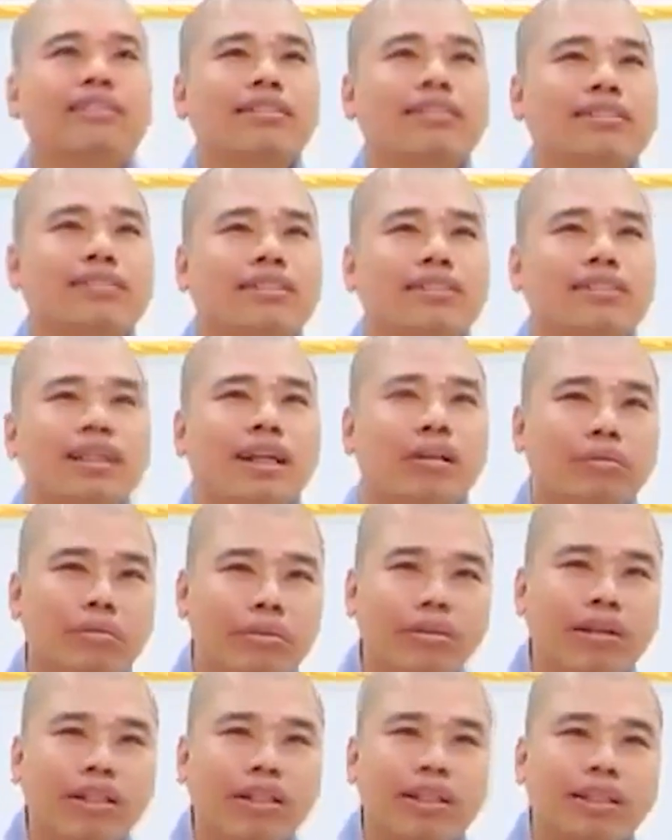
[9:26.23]
Thấy không quý vị?
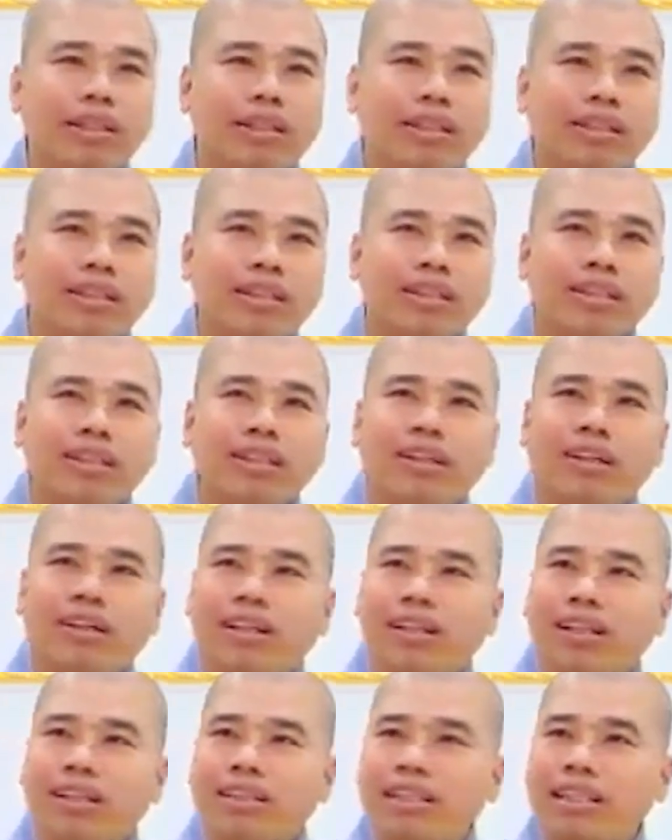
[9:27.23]
Nên
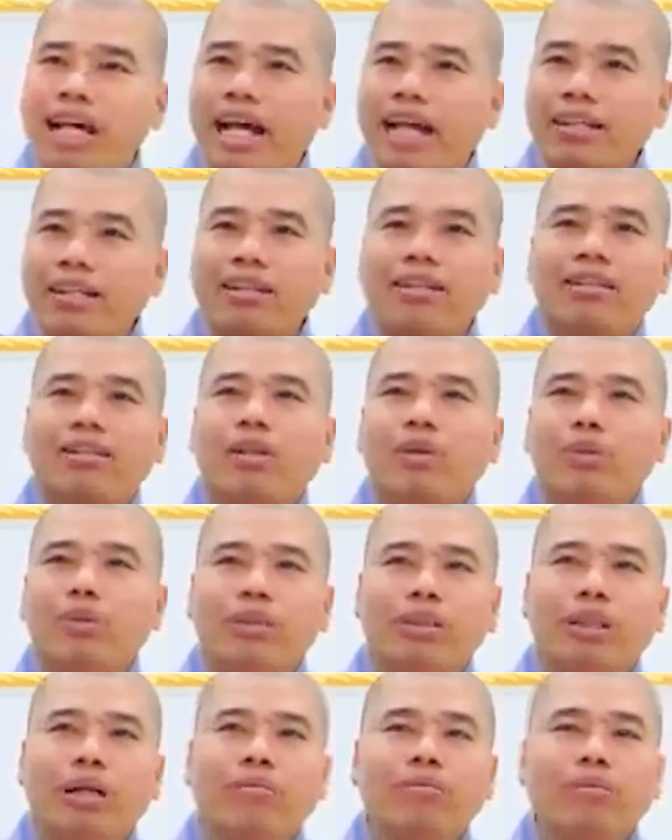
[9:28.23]
sáng tu xong
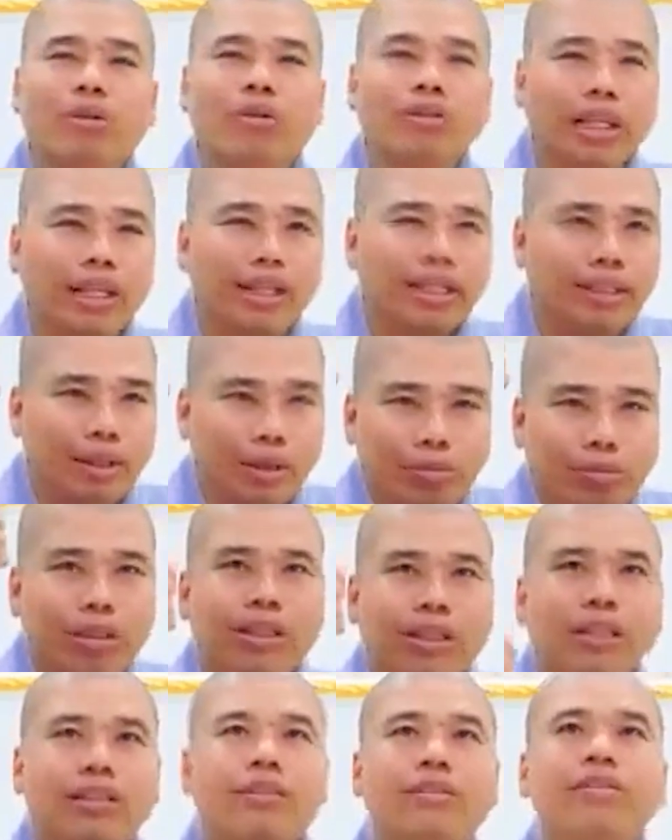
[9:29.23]
nói chuyện chút gì nè,
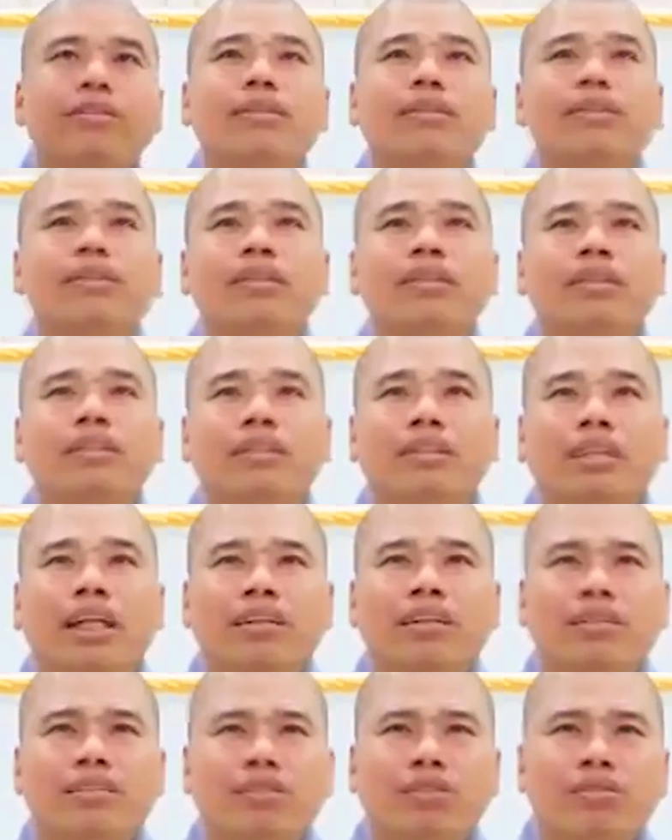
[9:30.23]
nó thấy nó
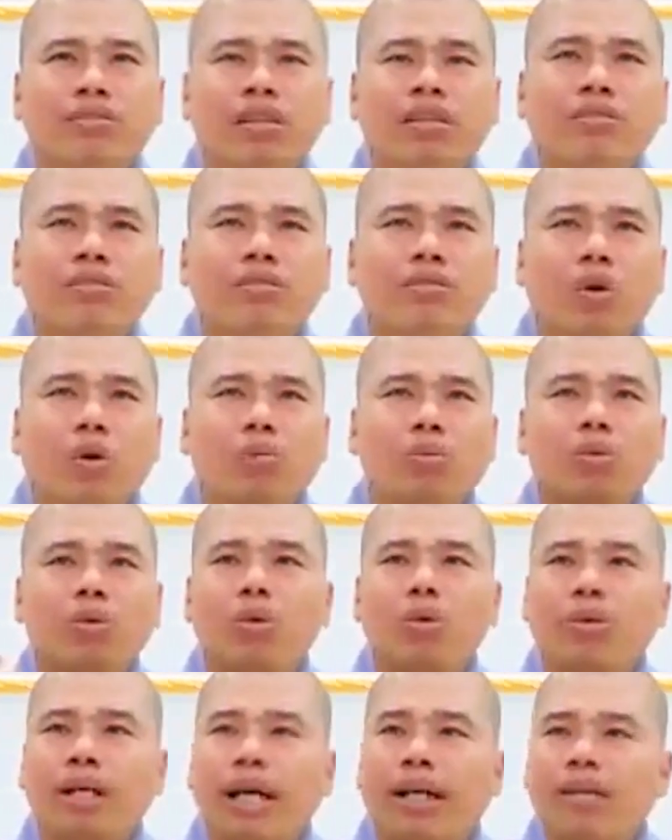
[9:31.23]
tích tụ một nguồn năng
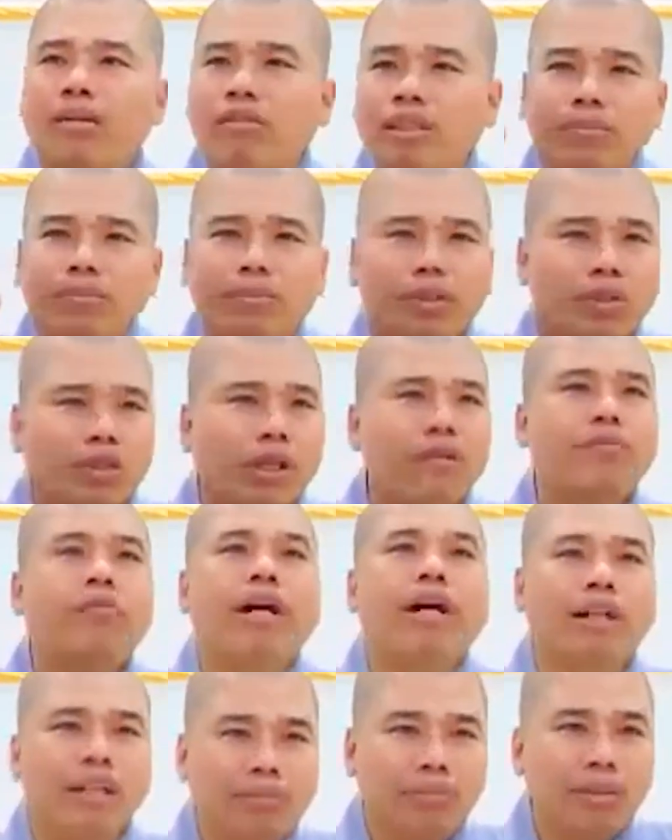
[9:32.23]
lượng cho mình tuyệt vời lắm quý
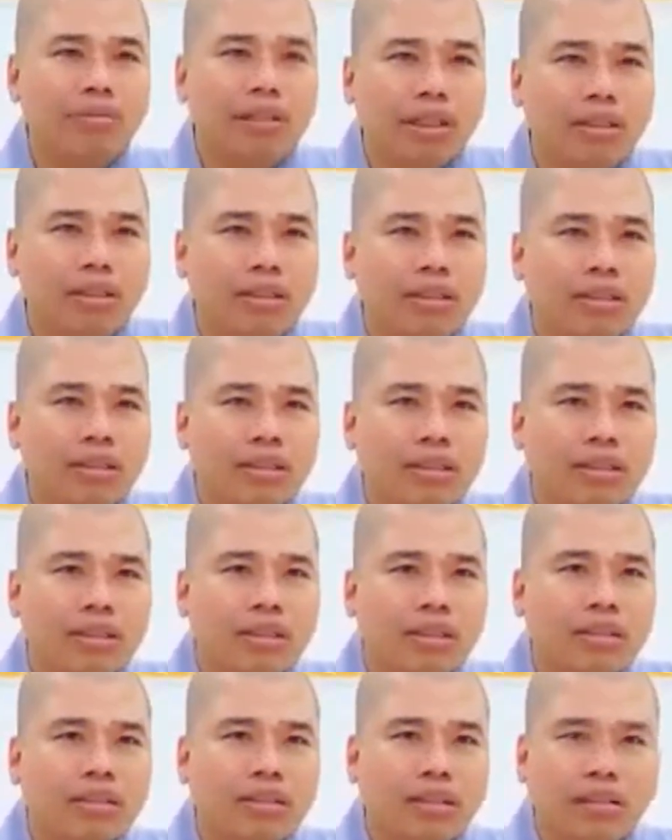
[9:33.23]
vị. Tự
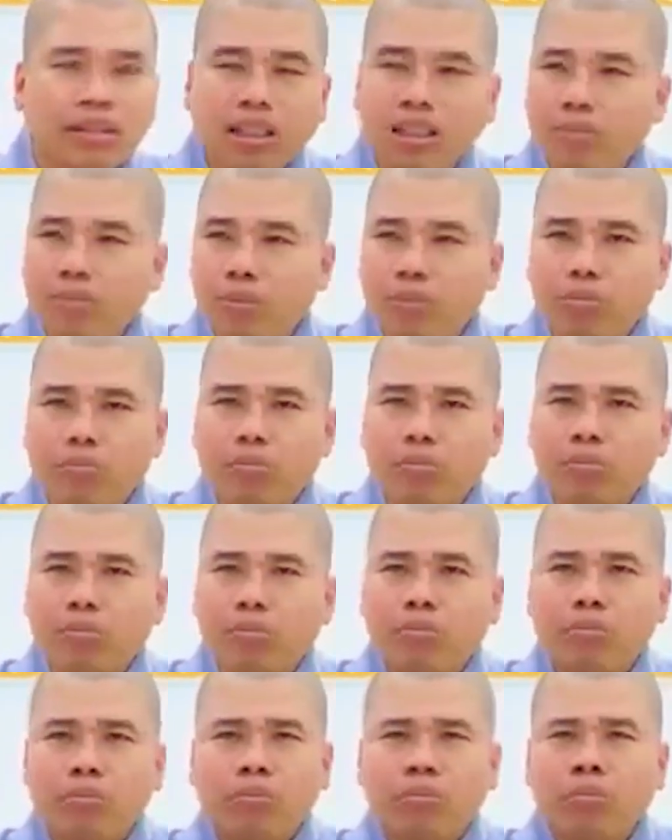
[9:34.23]
nhiên
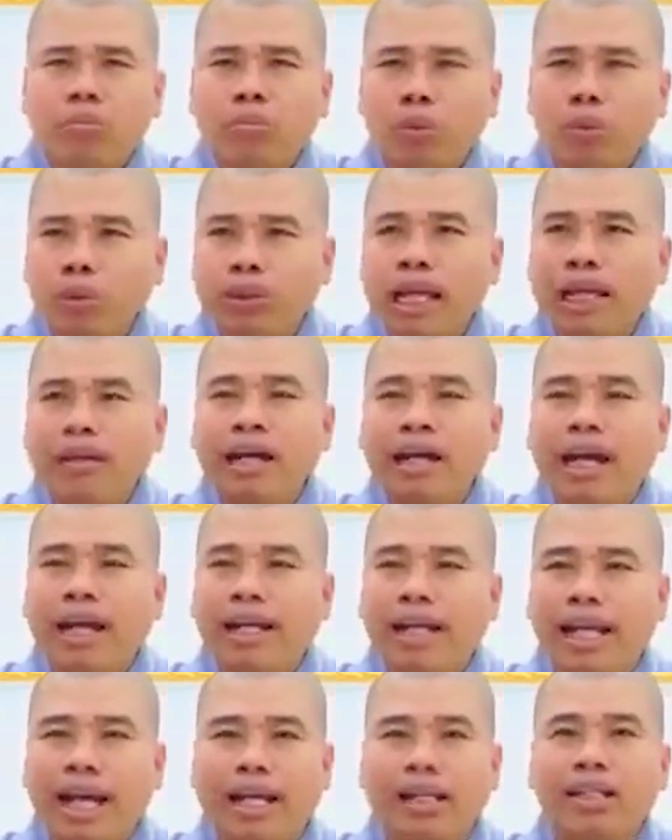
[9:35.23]
buổi sáng mà an lạc,
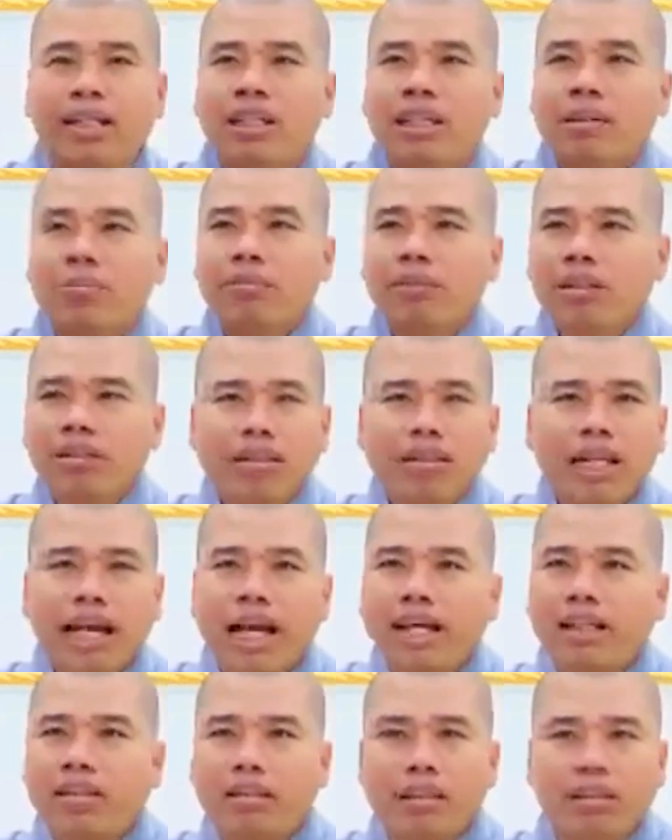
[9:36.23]
bước ra tự
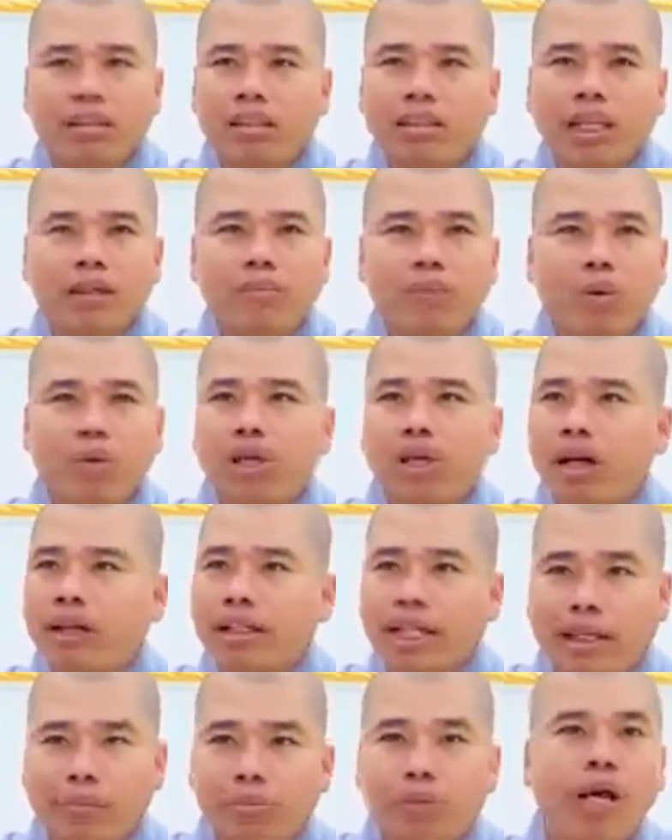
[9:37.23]
nhiên thấy bầu trời đẹp quá.